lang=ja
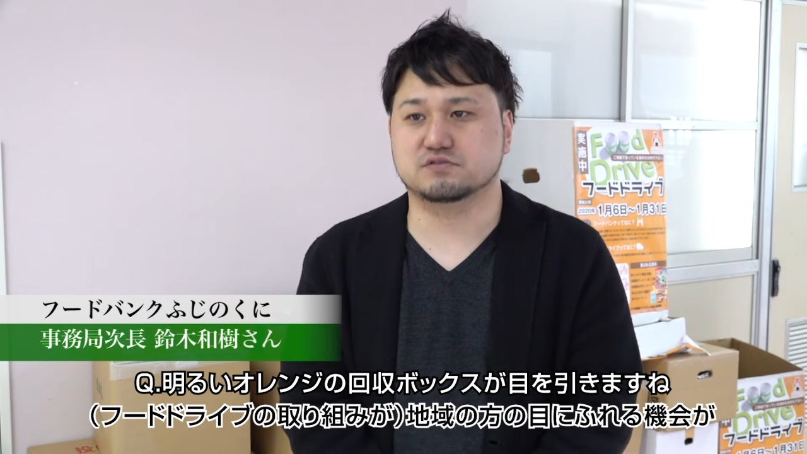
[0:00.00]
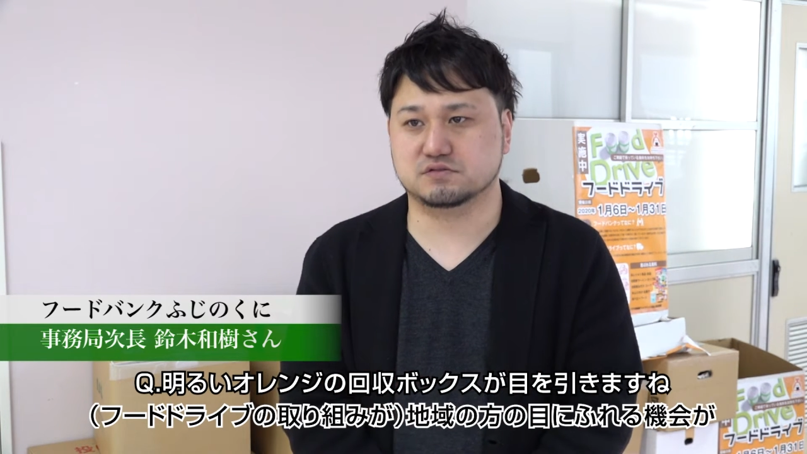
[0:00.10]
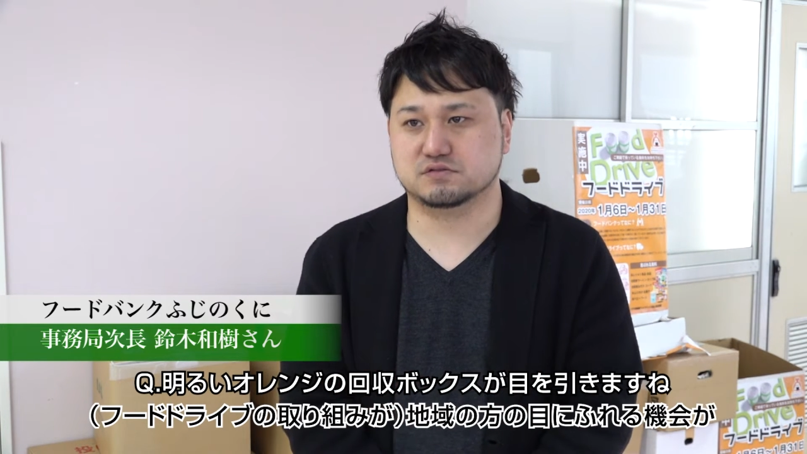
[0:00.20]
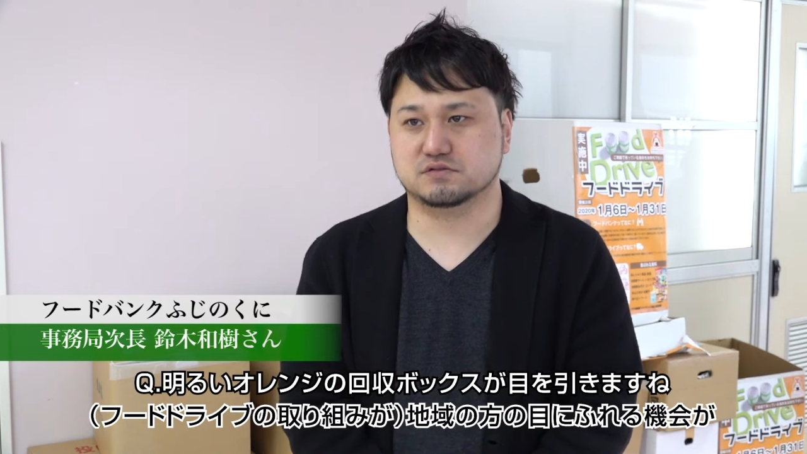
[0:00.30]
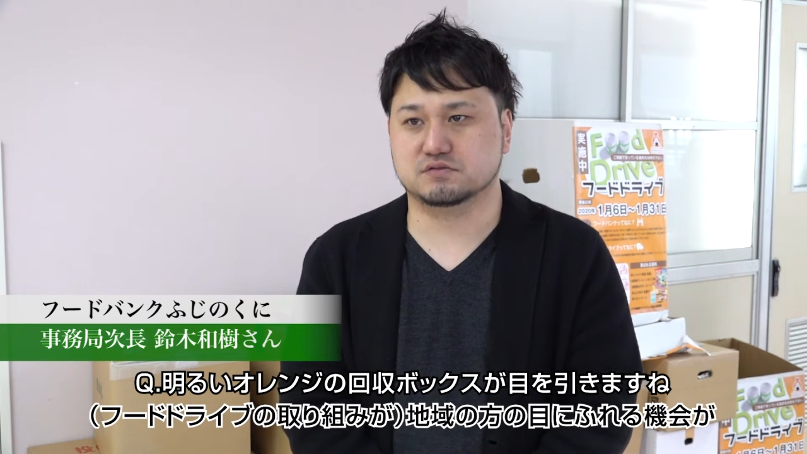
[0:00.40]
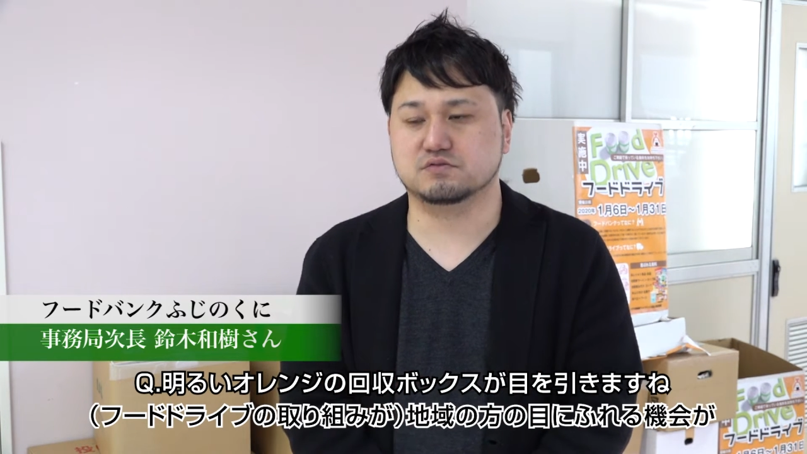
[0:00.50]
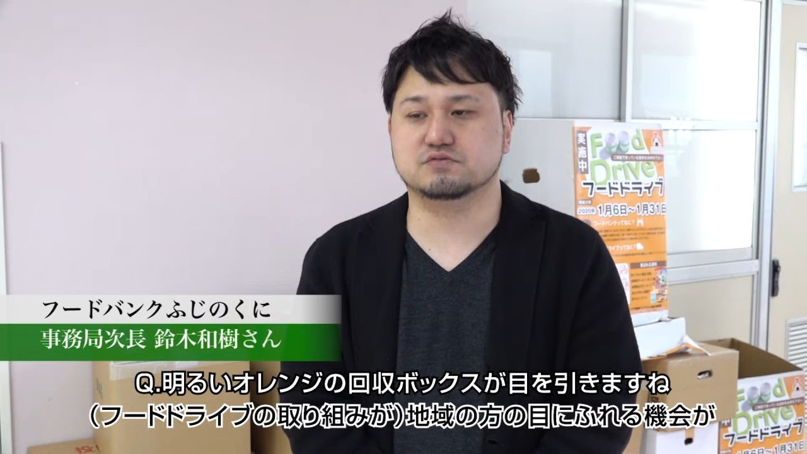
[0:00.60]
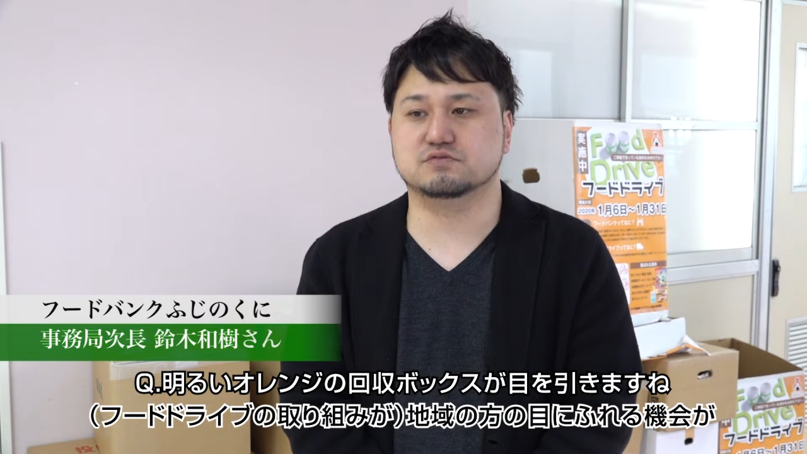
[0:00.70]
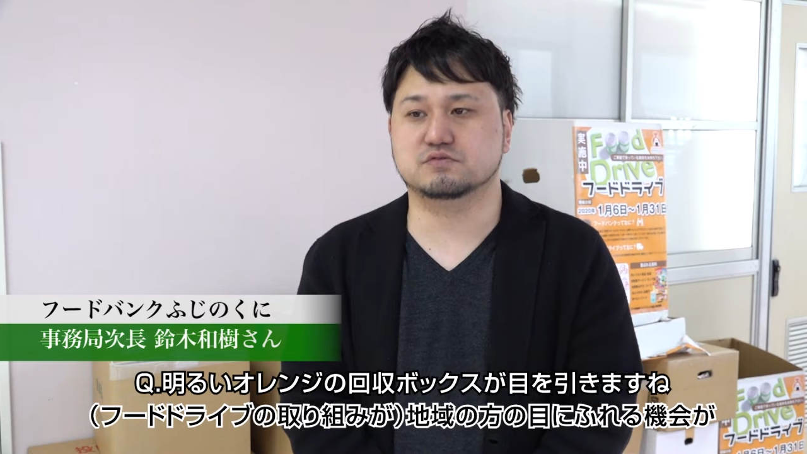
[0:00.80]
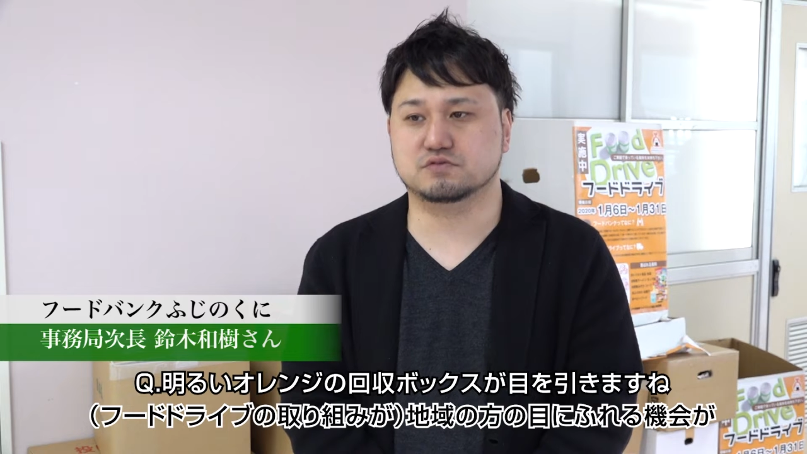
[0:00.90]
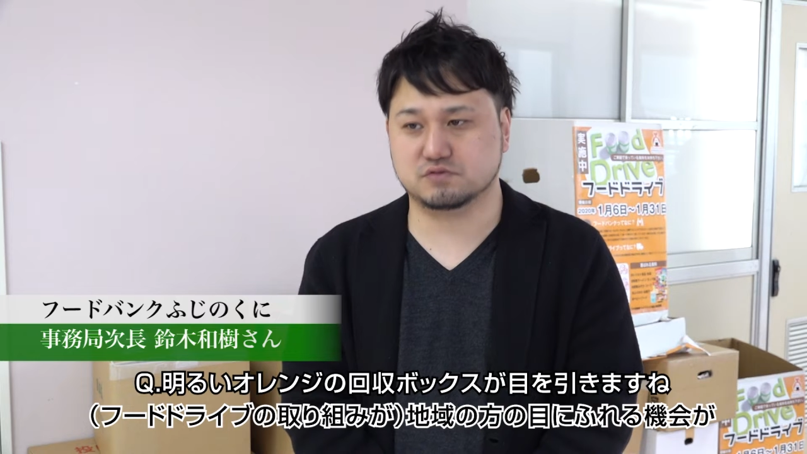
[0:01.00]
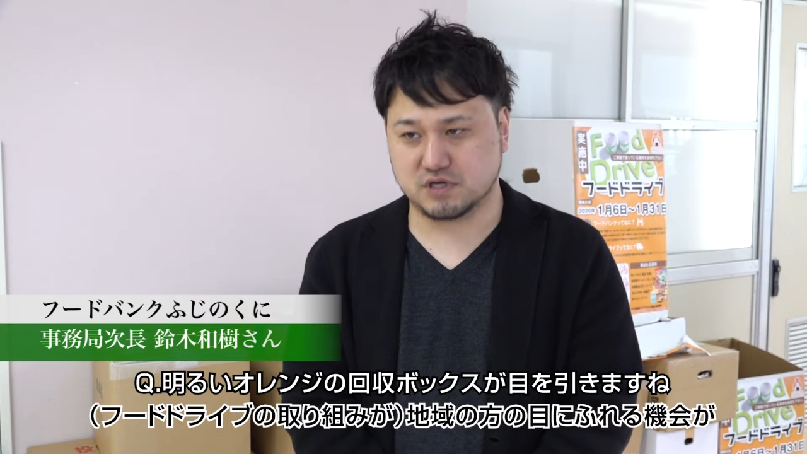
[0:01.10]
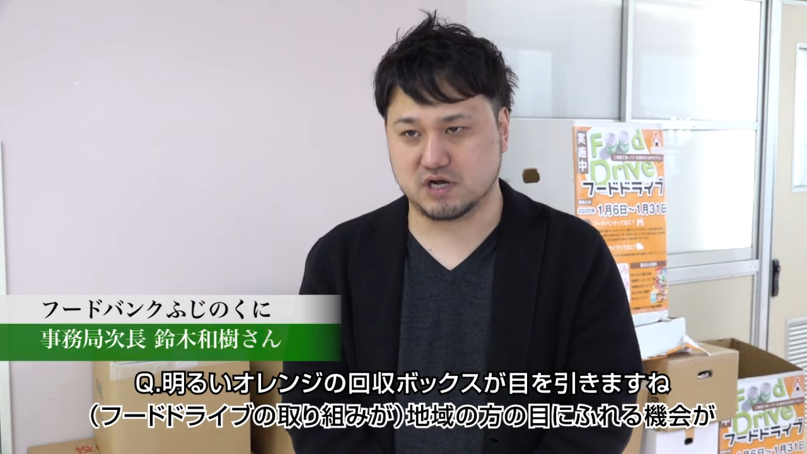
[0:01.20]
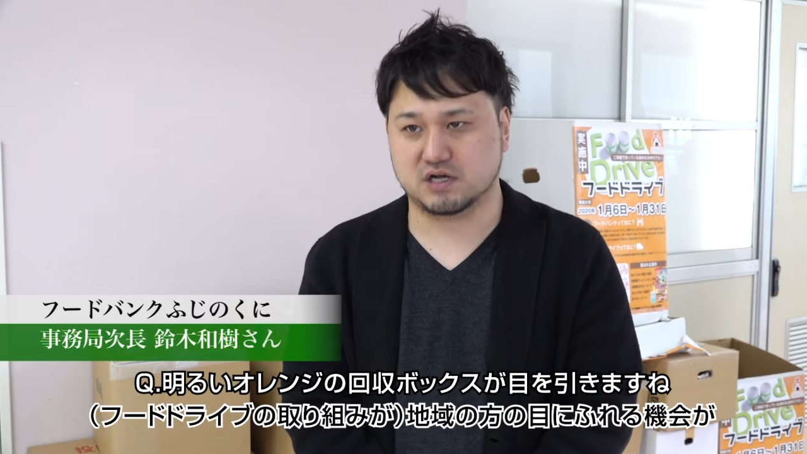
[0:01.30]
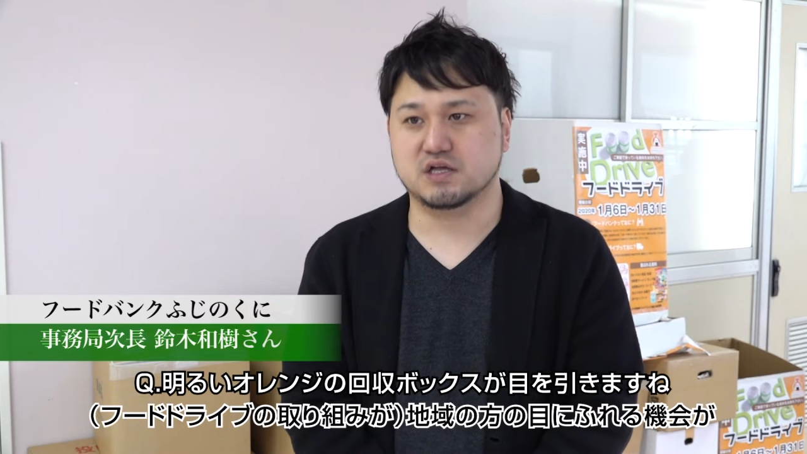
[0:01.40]
るということ
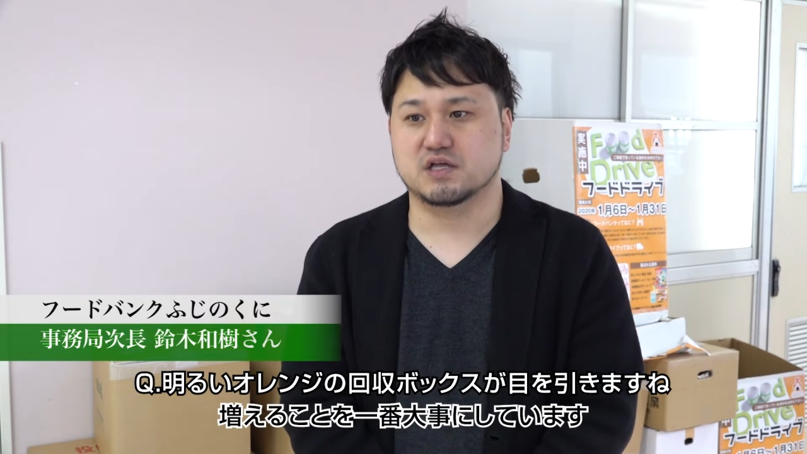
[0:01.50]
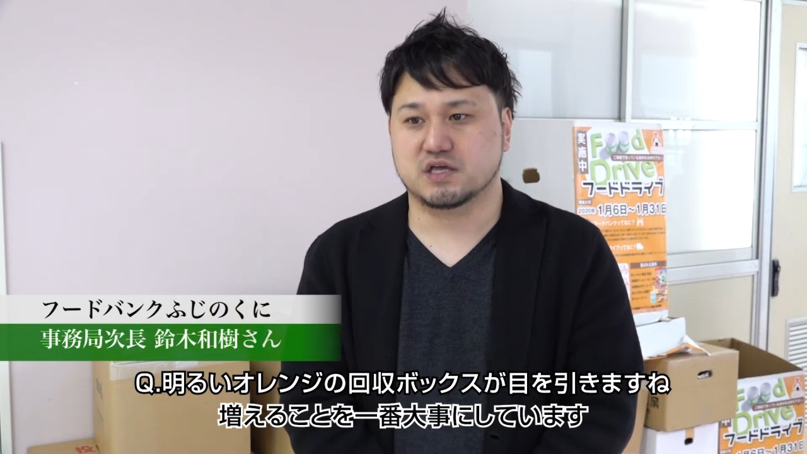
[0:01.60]
が、